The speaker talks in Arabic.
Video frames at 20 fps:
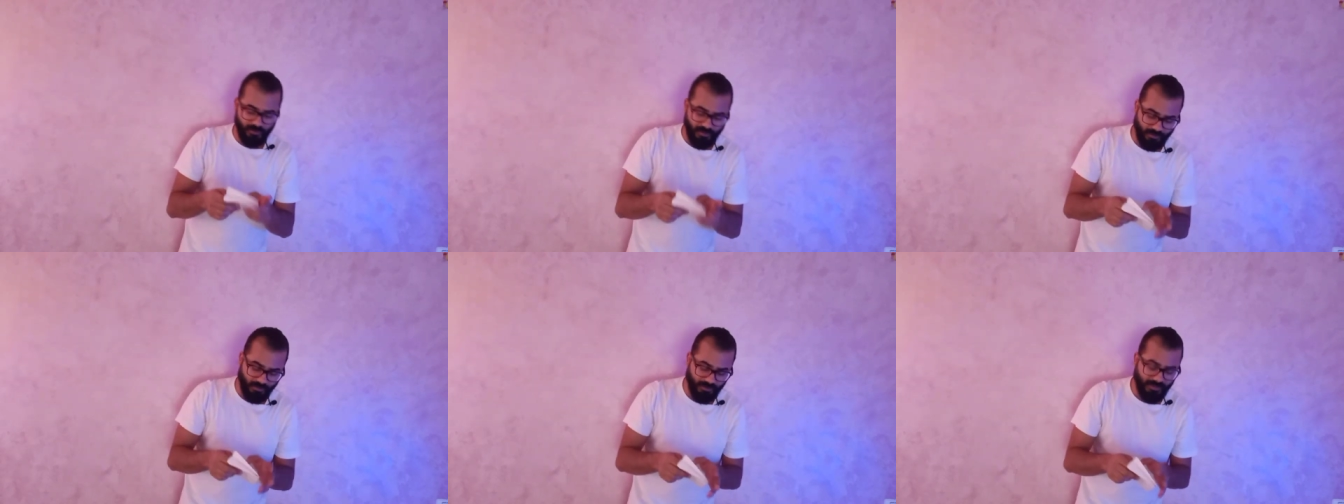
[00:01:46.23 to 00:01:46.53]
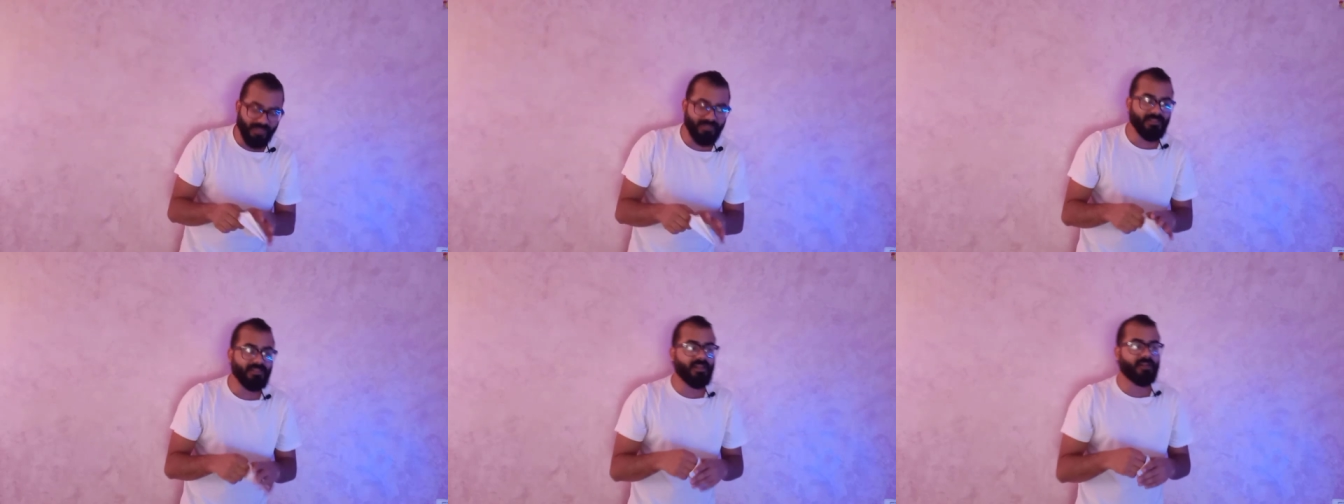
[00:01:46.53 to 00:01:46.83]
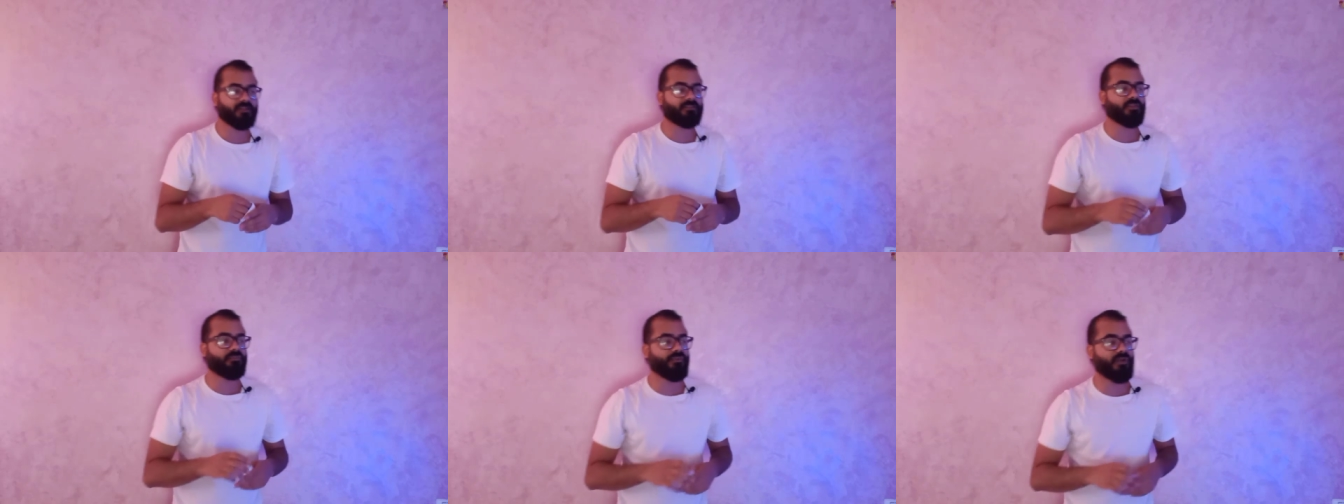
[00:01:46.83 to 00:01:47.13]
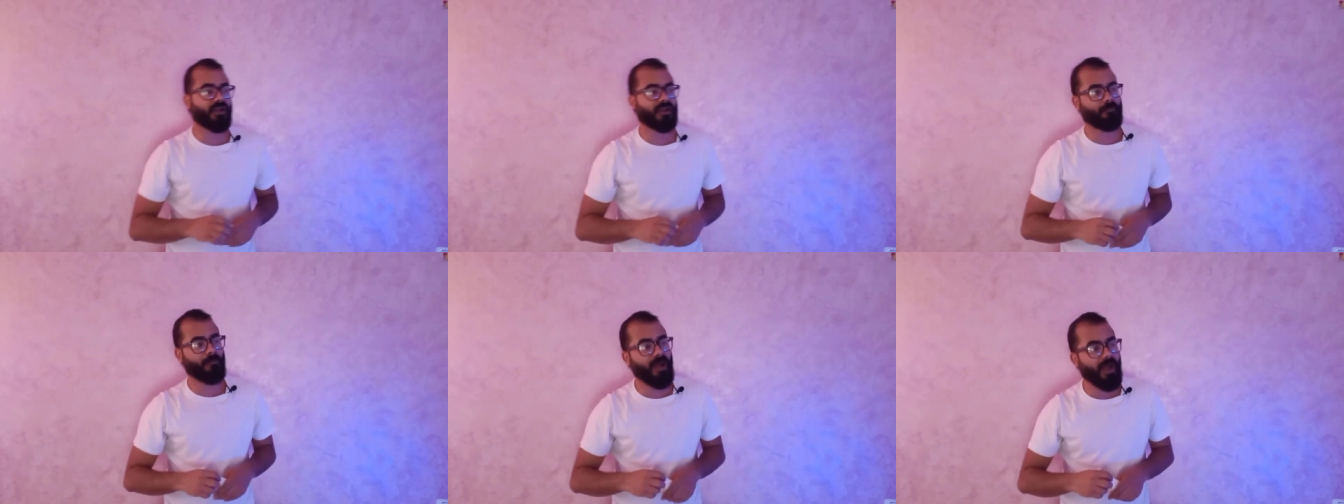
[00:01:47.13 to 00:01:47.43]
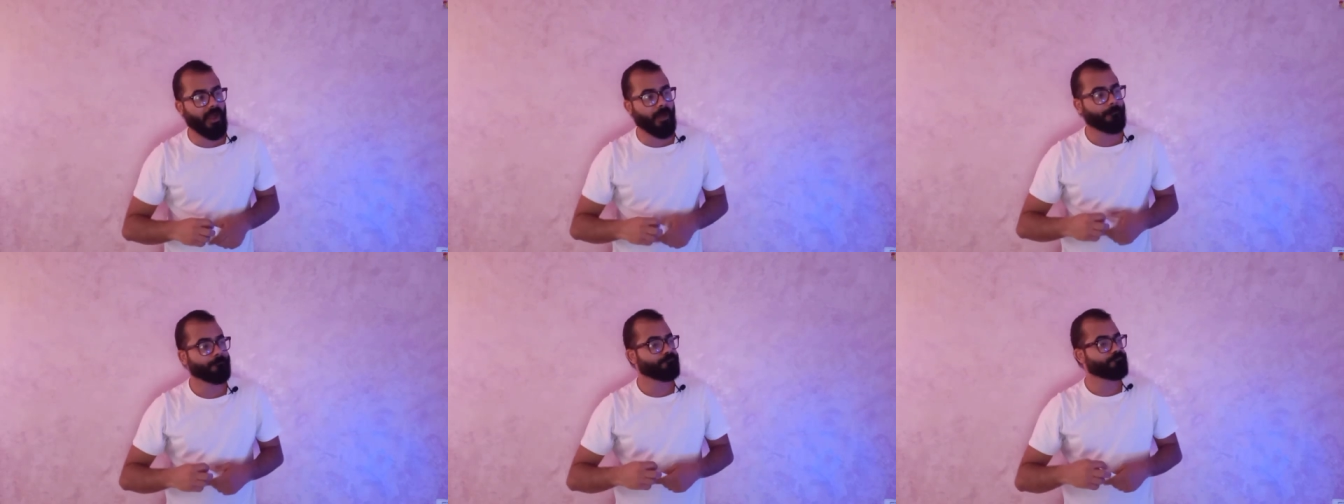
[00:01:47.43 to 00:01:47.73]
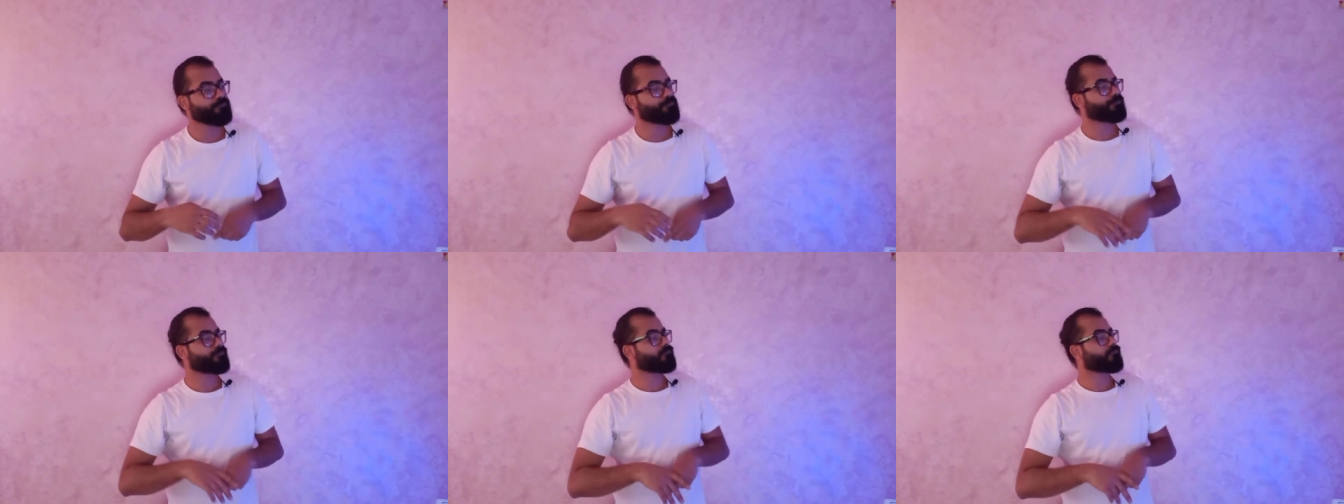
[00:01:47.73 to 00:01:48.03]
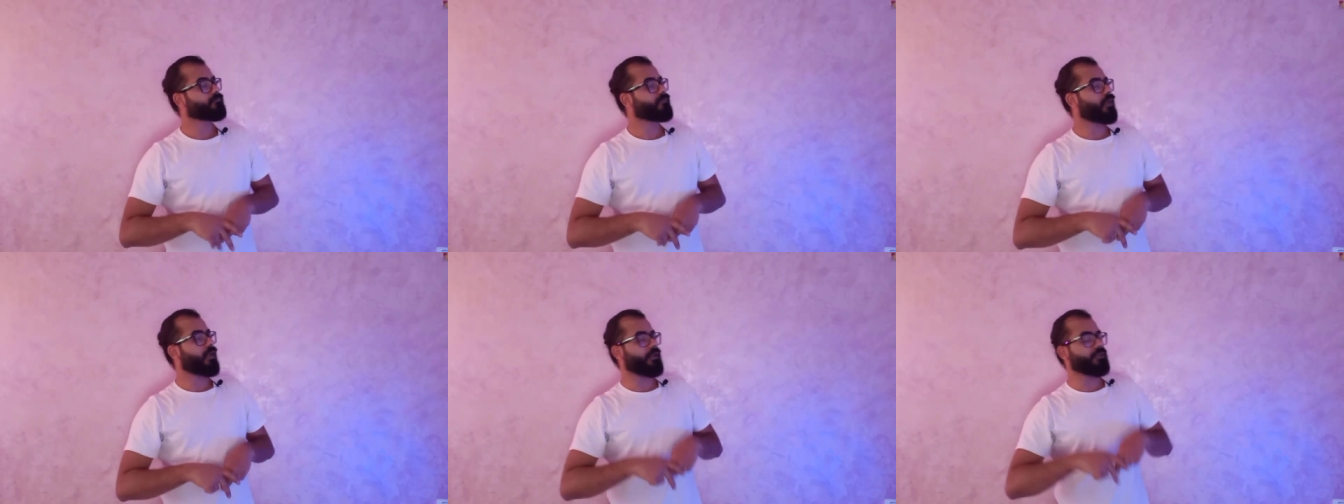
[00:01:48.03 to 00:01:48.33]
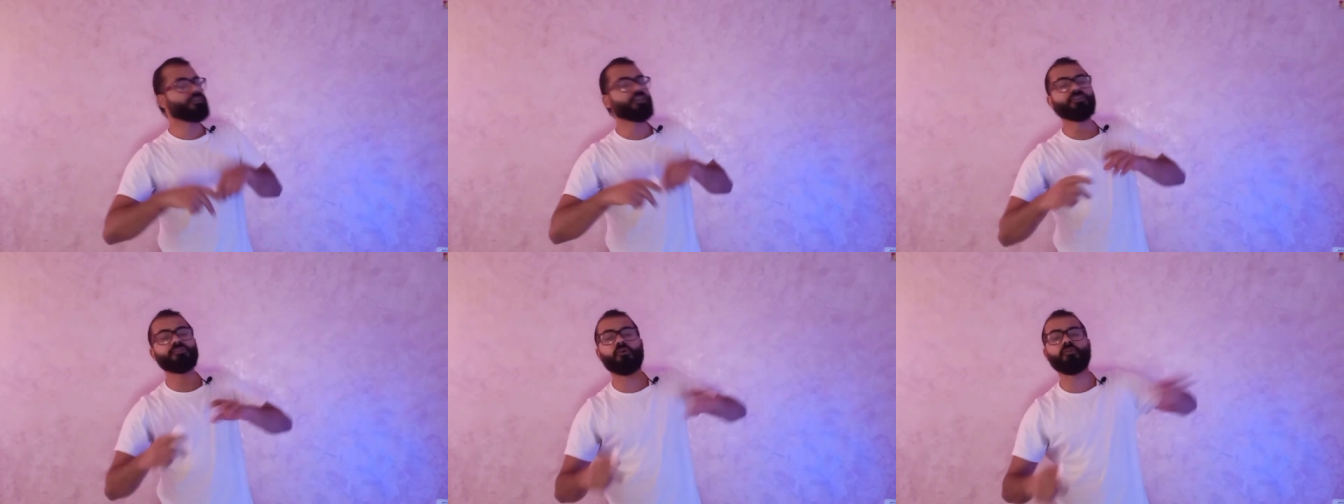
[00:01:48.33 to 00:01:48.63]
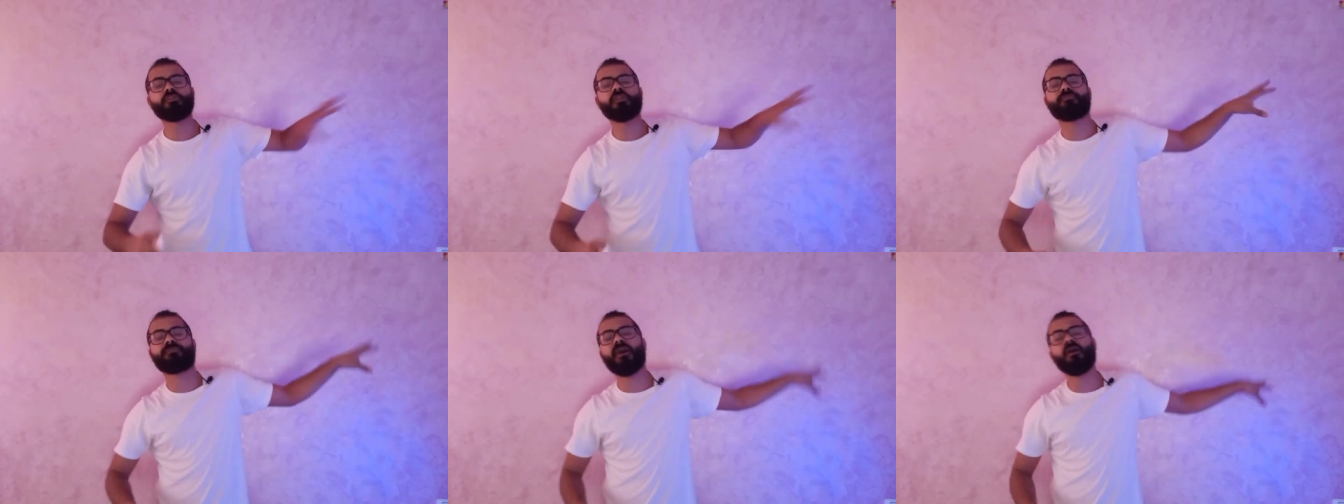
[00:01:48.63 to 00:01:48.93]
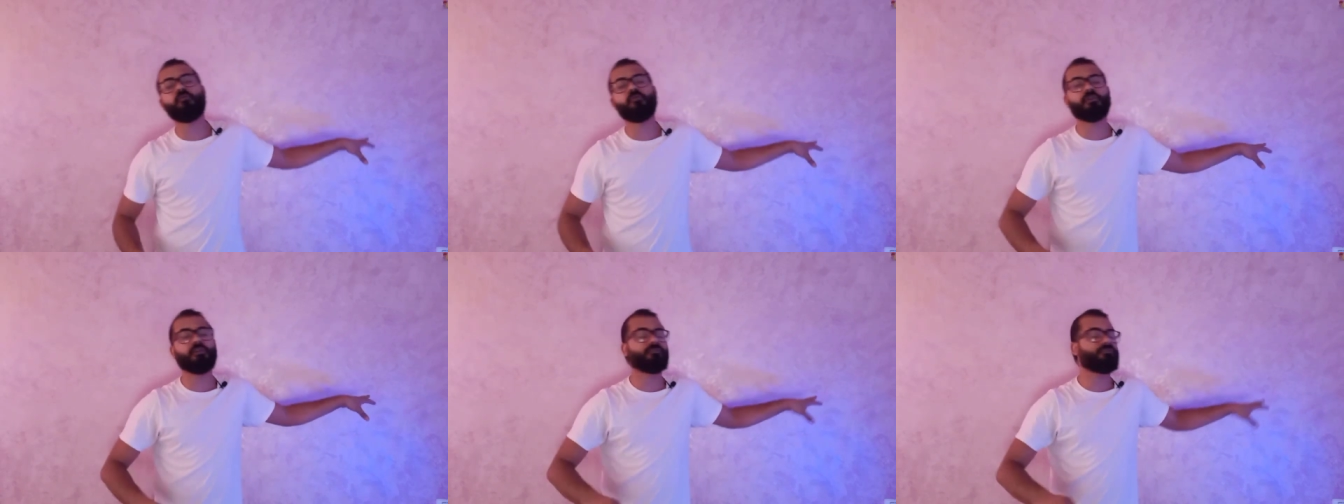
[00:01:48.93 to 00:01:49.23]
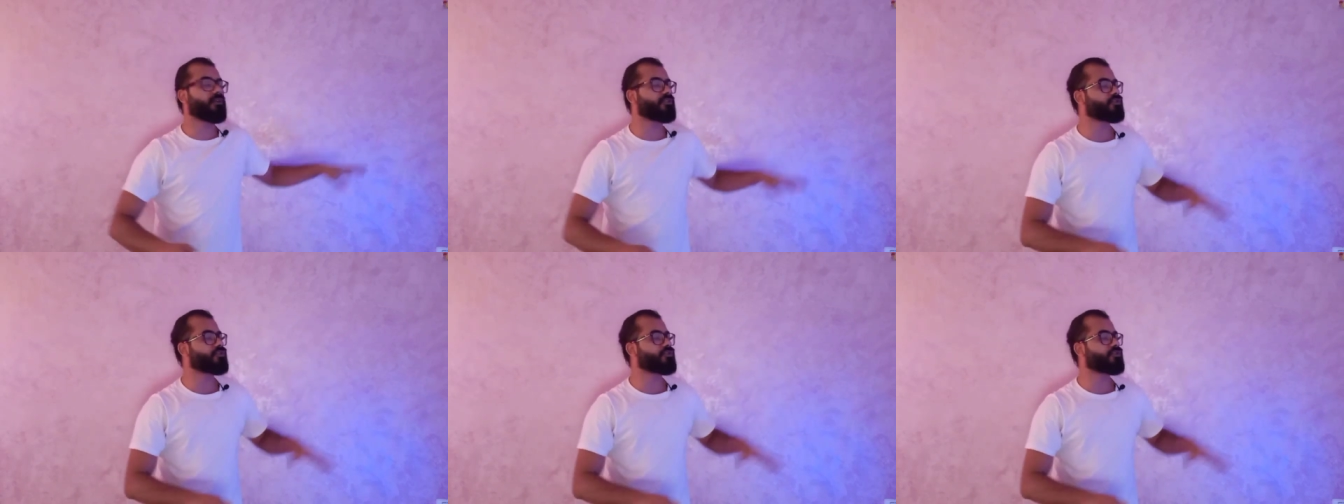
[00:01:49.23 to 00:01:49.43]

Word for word: للاخر خلينا نتفق يا جماعه ان احنا قلنا في اول